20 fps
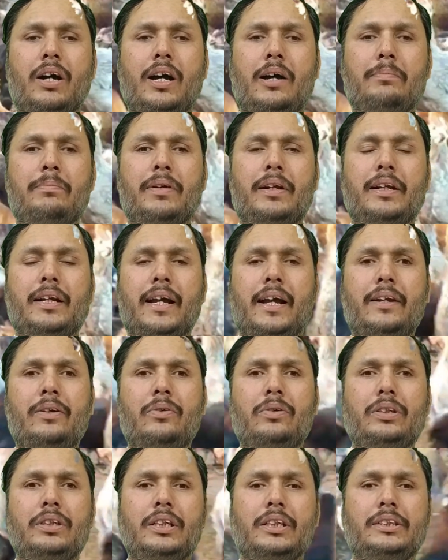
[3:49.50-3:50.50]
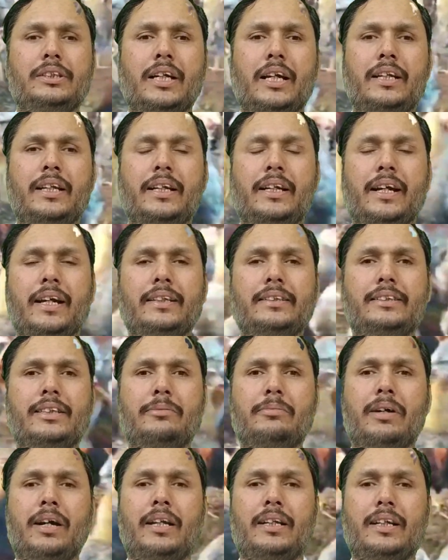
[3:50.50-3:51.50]
वहां पर नायलोन की जाली का
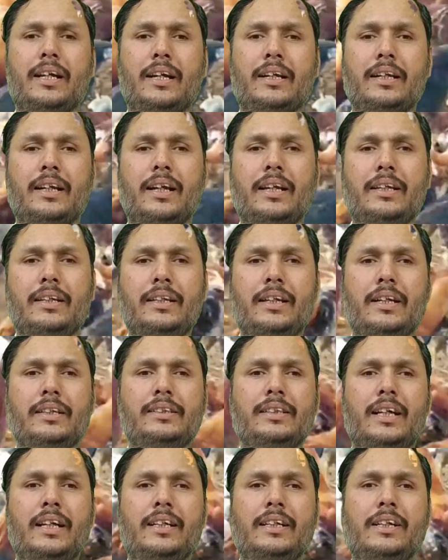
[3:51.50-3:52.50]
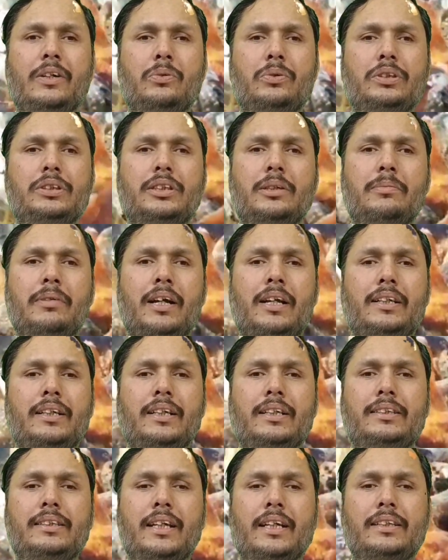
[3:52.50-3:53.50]
इस्तेमाल करना है यह जाली क्यों इस्तेमाल
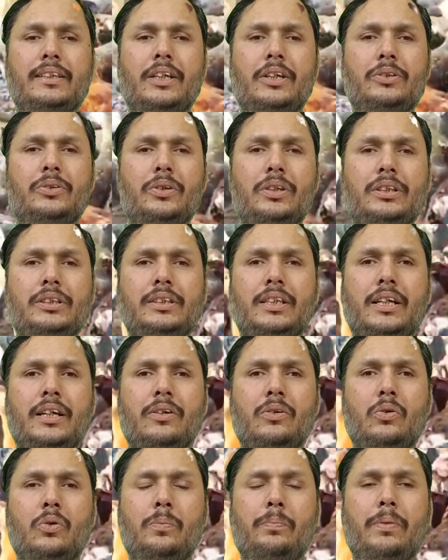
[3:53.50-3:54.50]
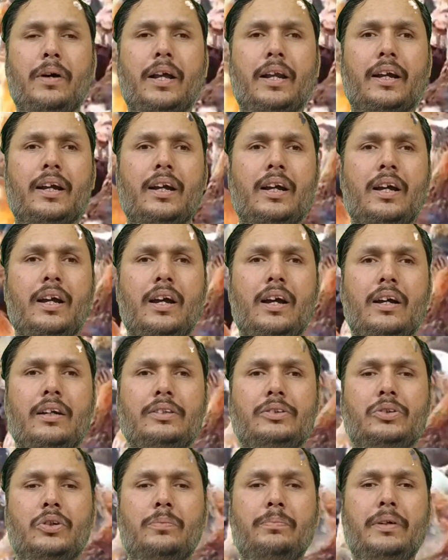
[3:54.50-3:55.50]
की जाती है तो इसके ऊपर
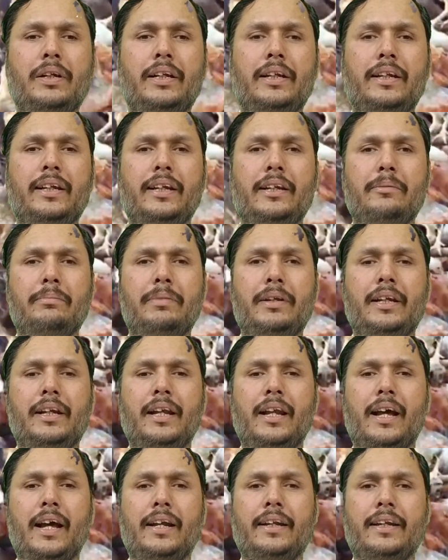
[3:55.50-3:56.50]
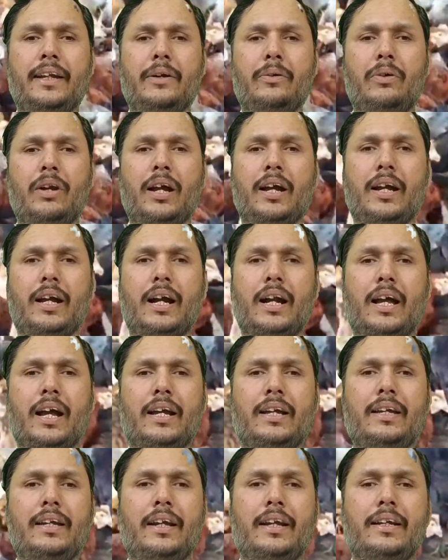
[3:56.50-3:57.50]
जो बिल्ली बिल्ला नेवला खड़ा
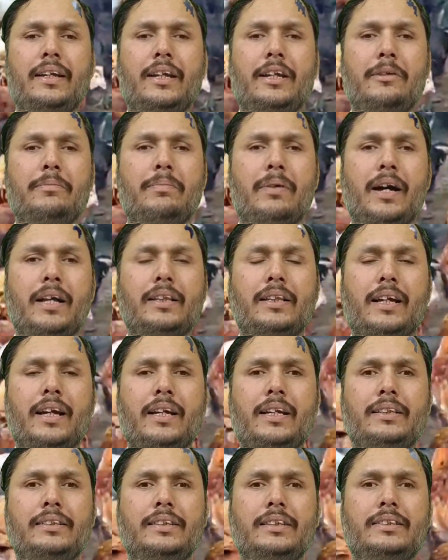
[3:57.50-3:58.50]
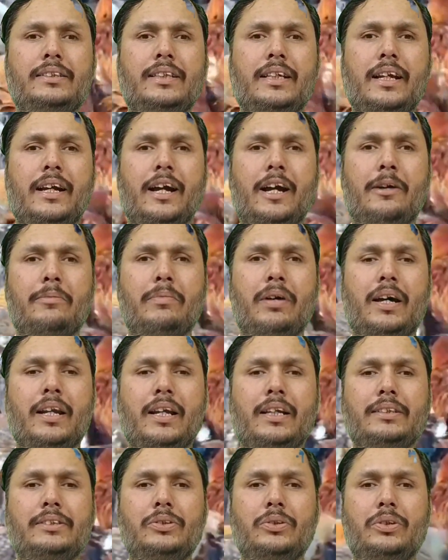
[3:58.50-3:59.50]
ही रह नहीं पाता है जिससे
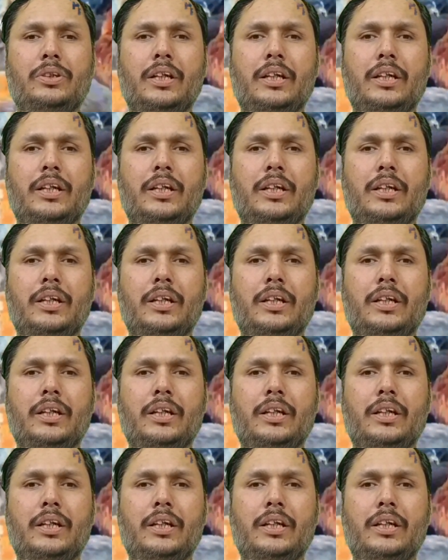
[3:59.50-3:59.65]
हमारा जो